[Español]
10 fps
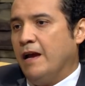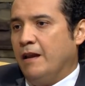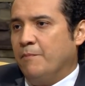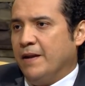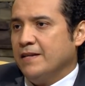Sí,
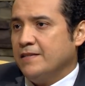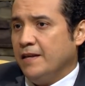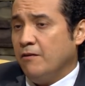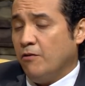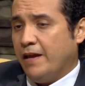al
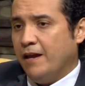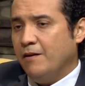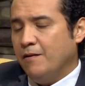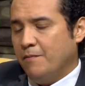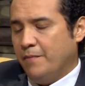parecer lo que
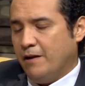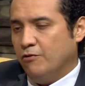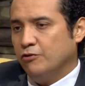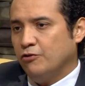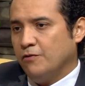él me
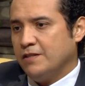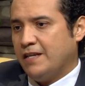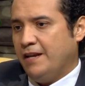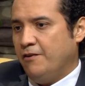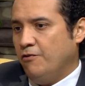contó
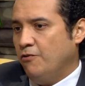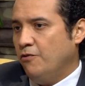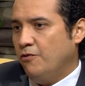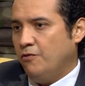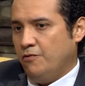es que
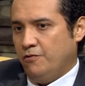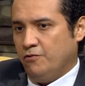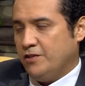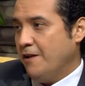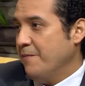no,
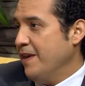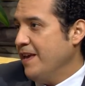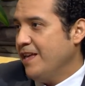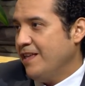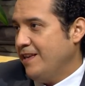no
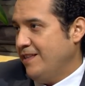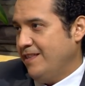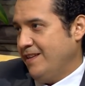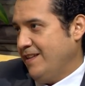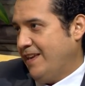sabía
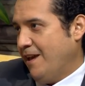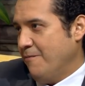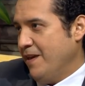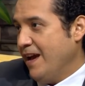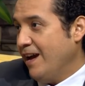de que
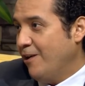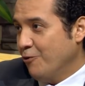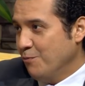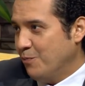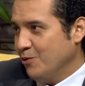habían
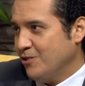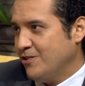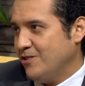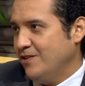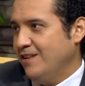
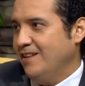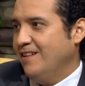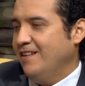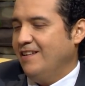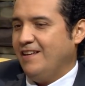grupos
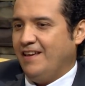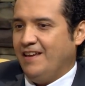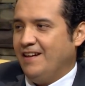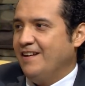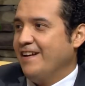eh,
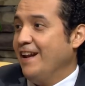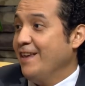religiosos,